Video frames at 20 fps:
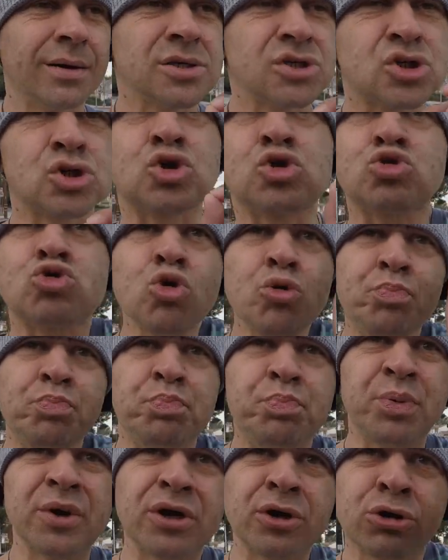
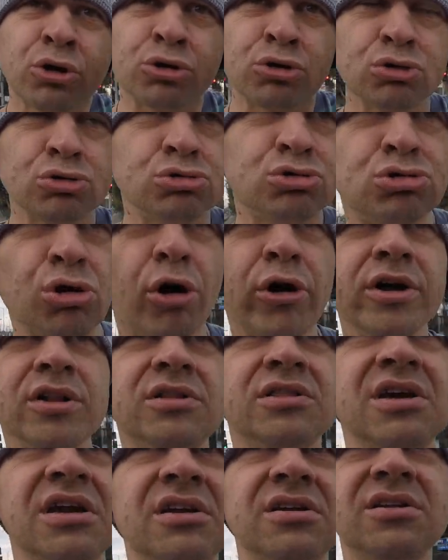супер крутой
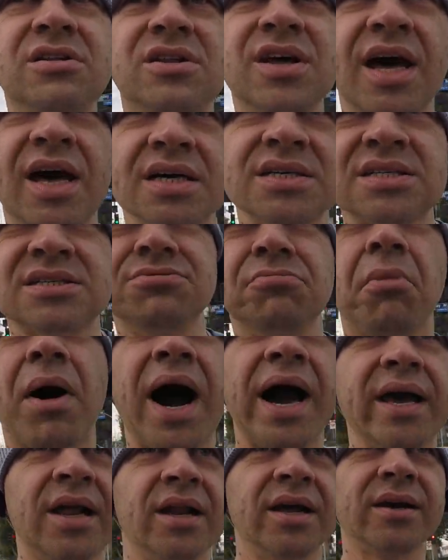3D
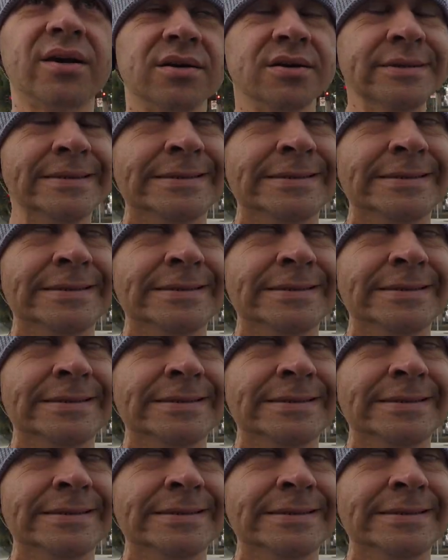смайлик